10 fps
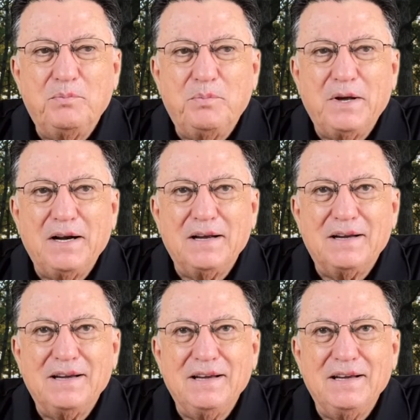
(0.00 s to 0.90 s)
para
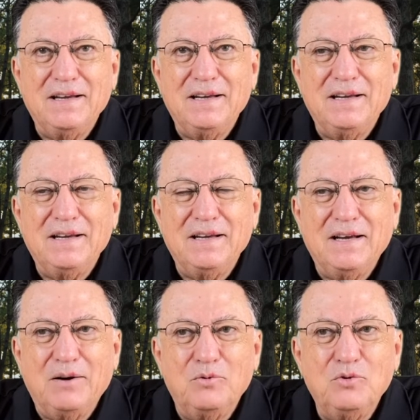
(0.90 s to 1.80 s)
que
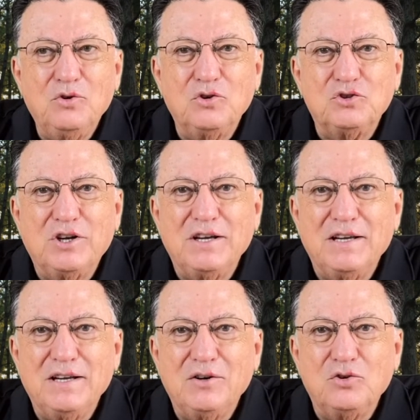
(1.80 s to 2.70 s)
aún los
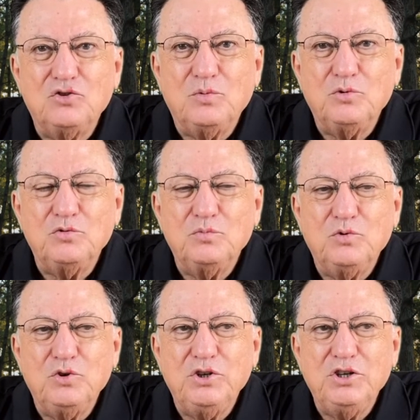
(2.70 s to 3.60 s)
que no somos
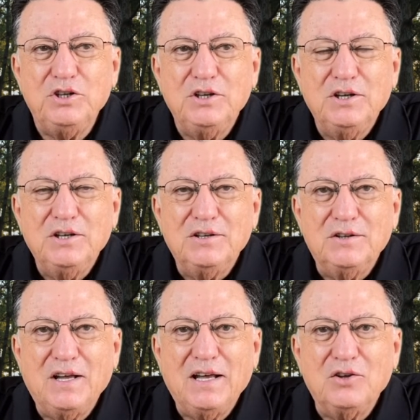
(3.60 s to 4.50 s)
muy
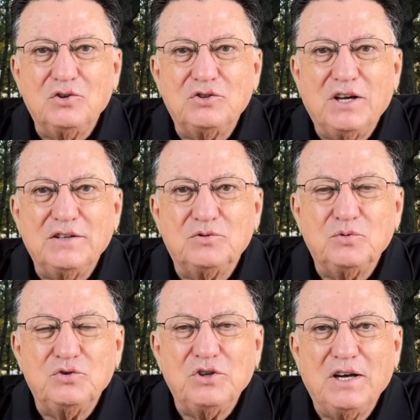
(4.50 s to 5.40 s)
dados a
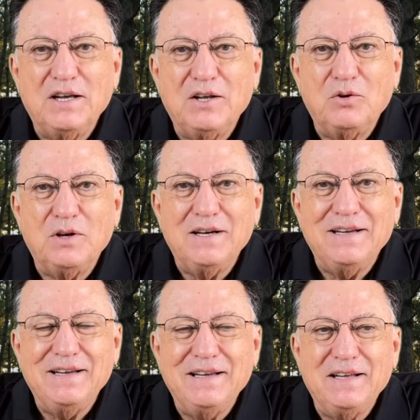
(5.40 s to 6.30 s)
escuchar o a
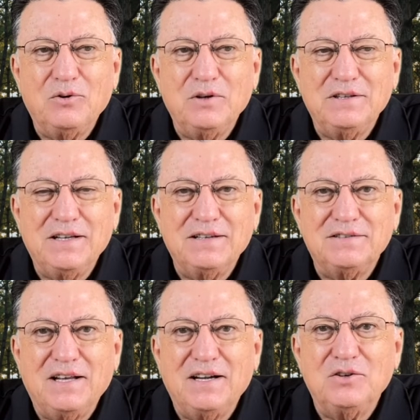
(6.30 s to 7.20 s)
leer o a
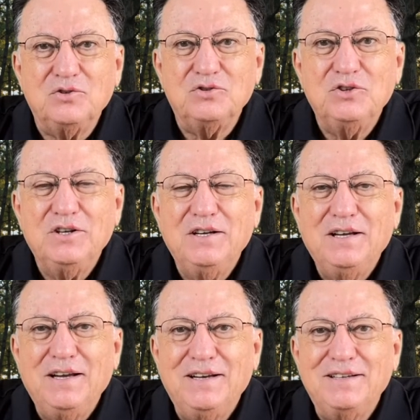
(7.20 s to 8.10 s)
interesarnos
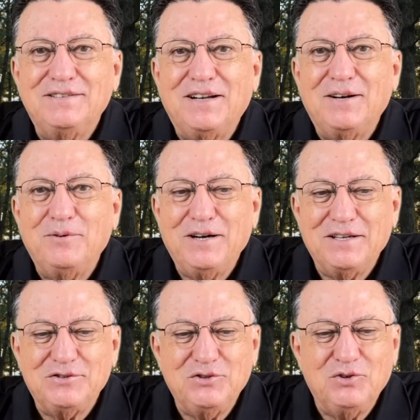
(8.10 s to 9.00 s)
en esa
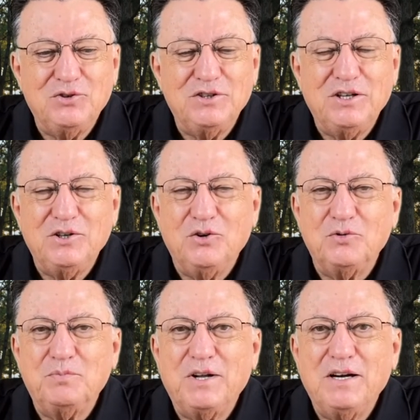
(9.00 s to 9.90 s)
revelación de
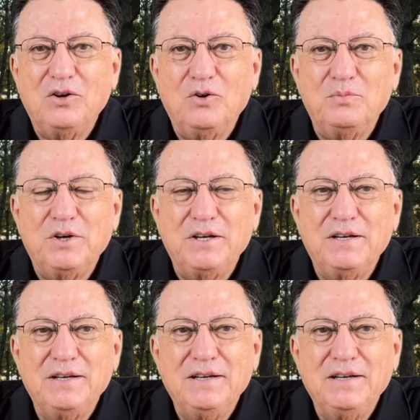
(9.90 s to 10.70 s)
Dios para el hombre,